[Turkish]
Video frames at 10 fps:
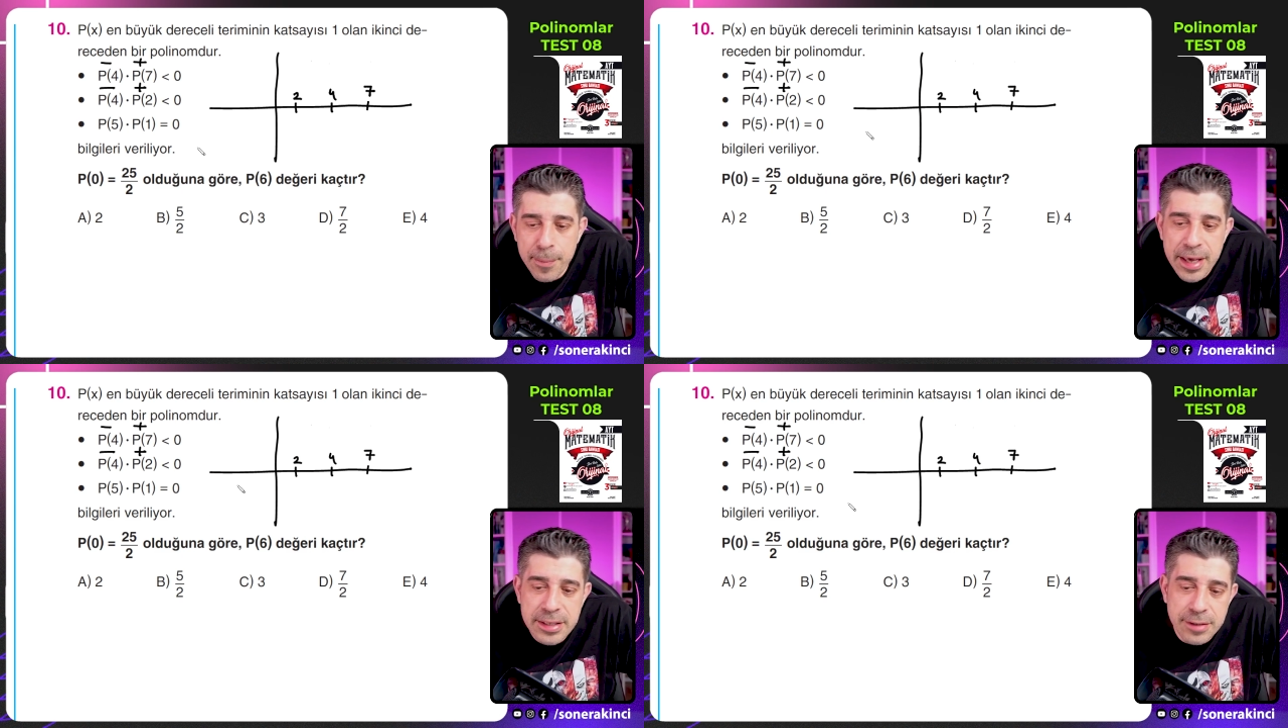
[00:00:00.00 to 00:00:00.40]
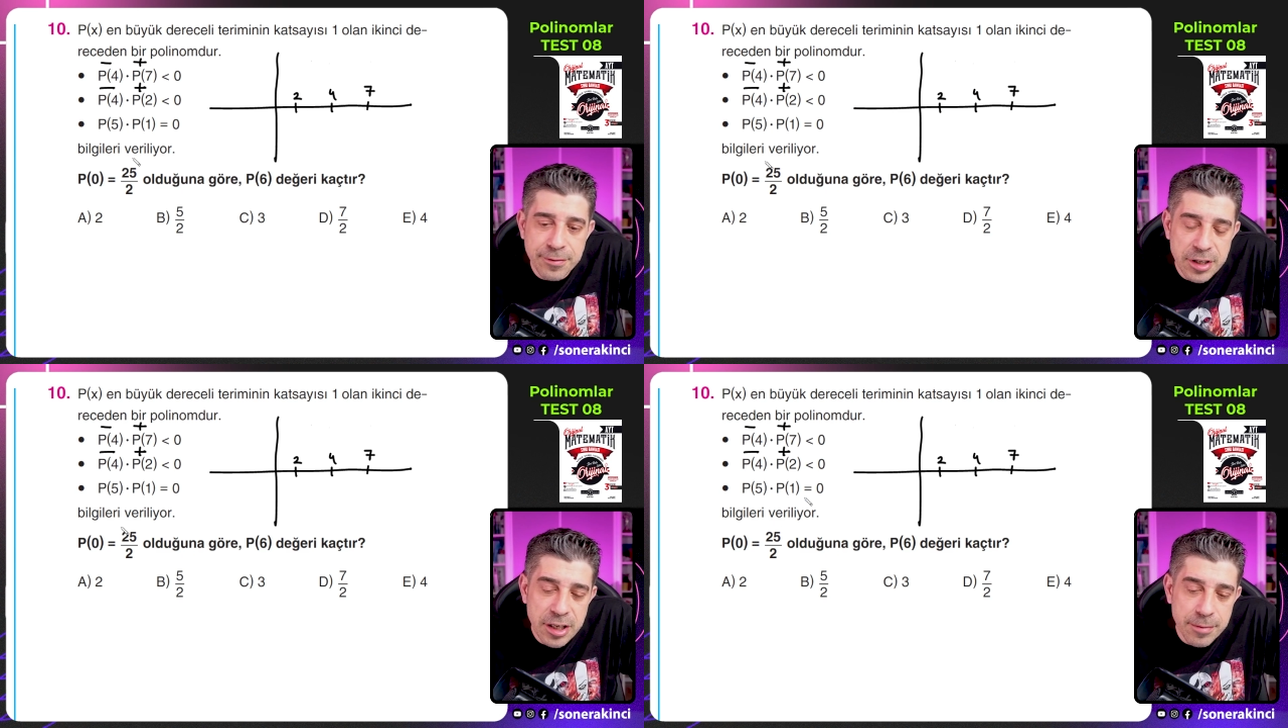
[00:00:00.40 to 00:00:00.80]

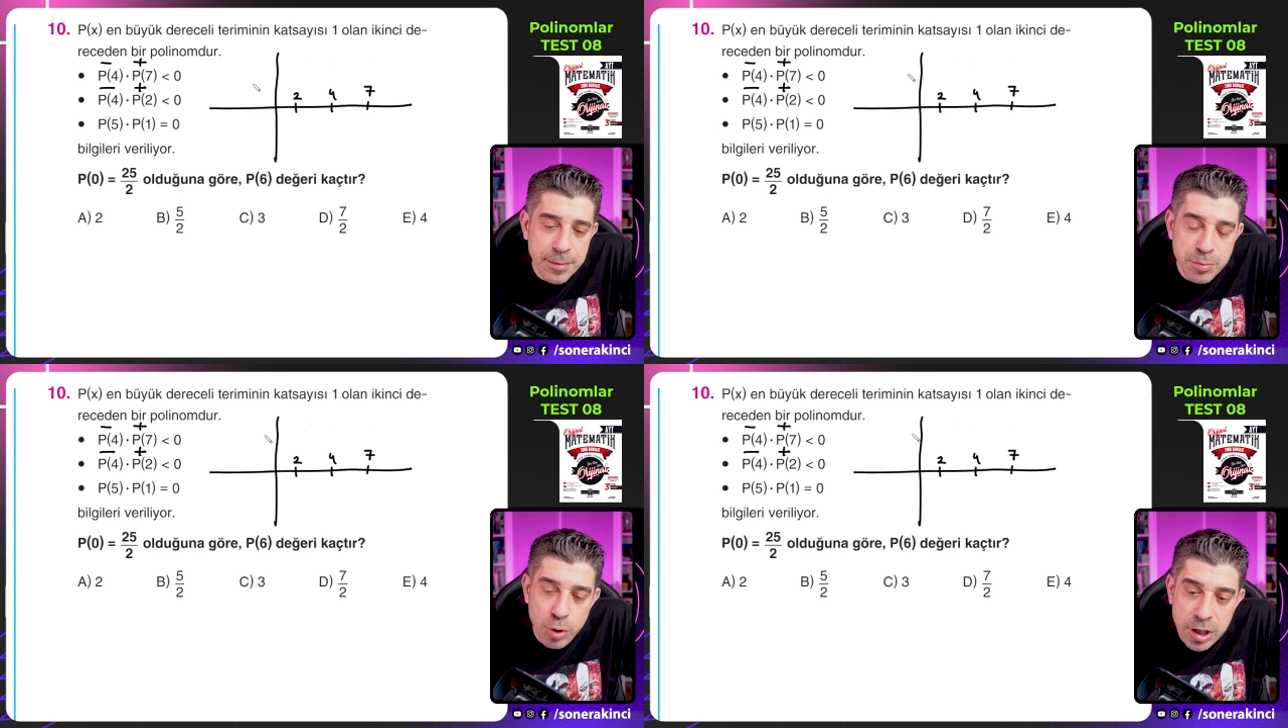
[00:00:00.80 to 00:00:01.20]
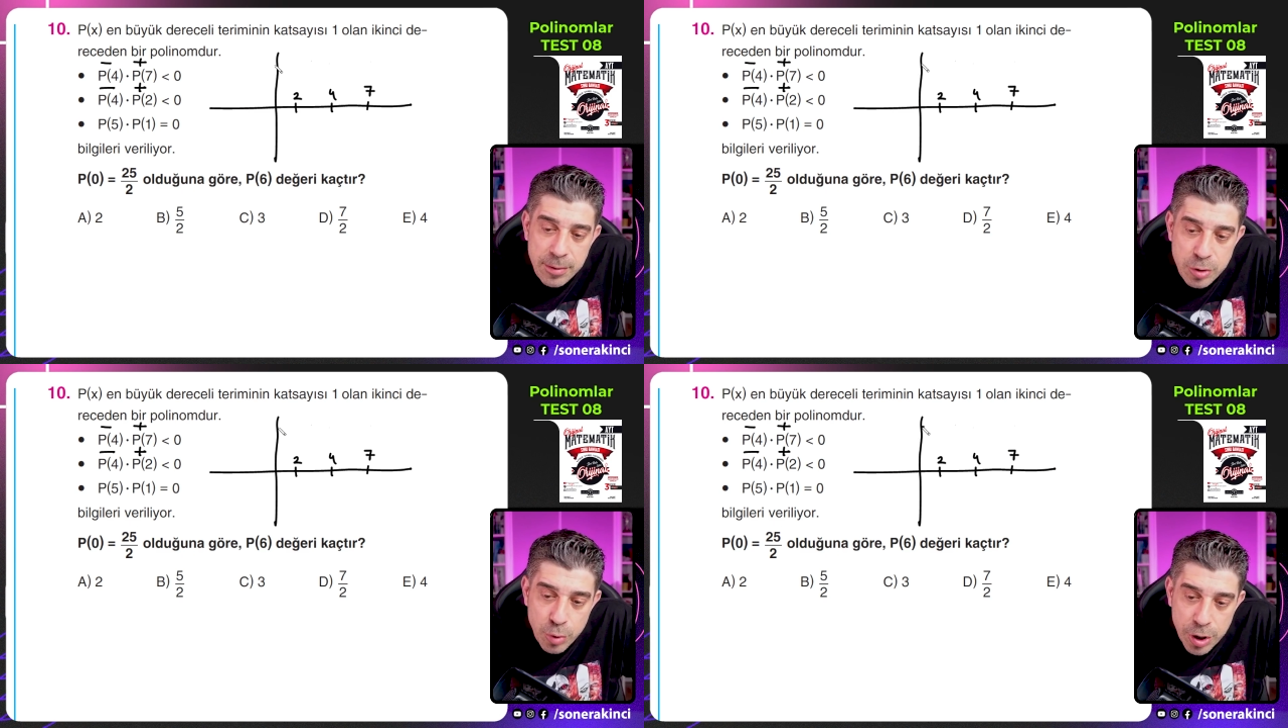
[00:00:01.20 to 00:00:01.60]
P0 25 bölü
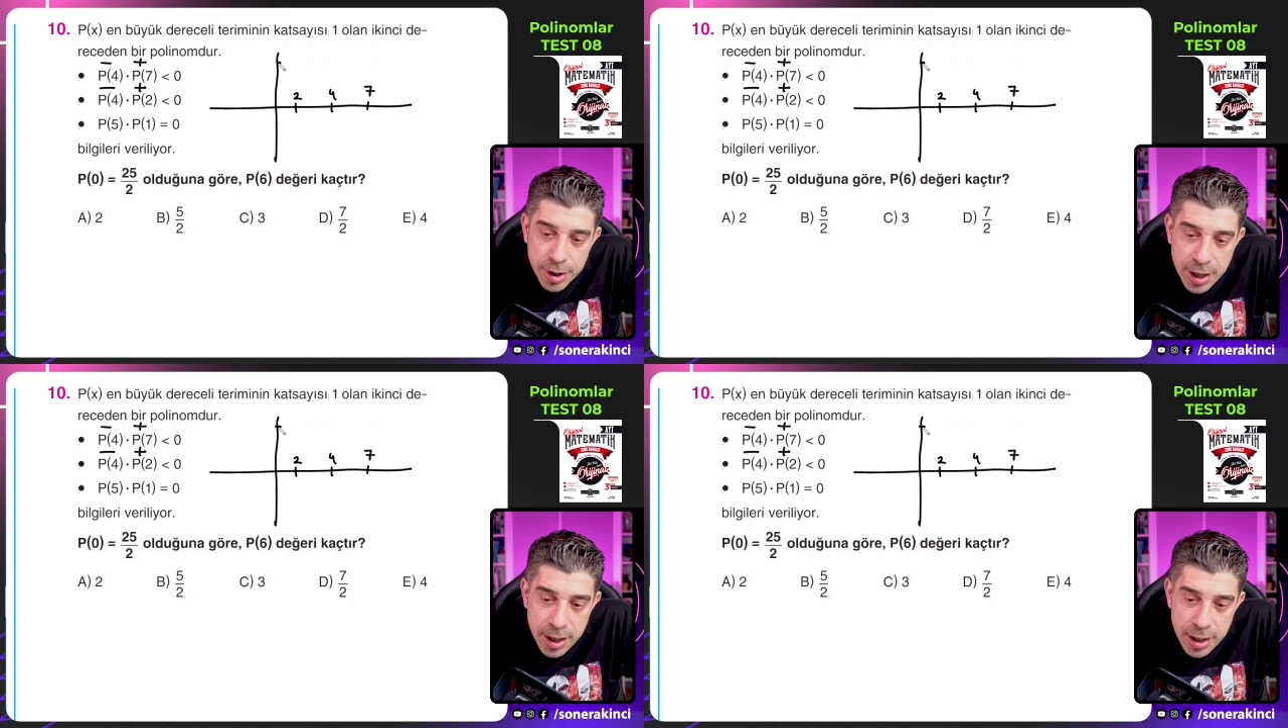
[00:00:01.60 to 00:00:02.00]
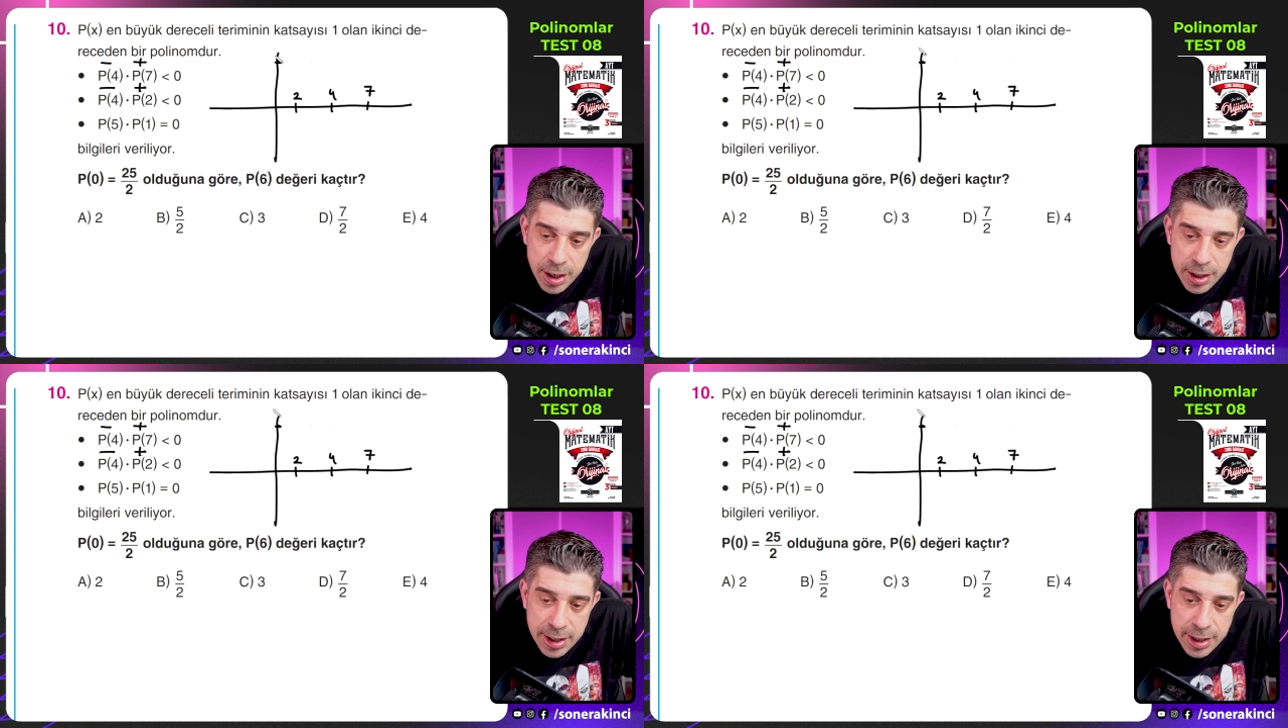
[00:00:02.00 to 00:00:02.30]
2'miş bu arada.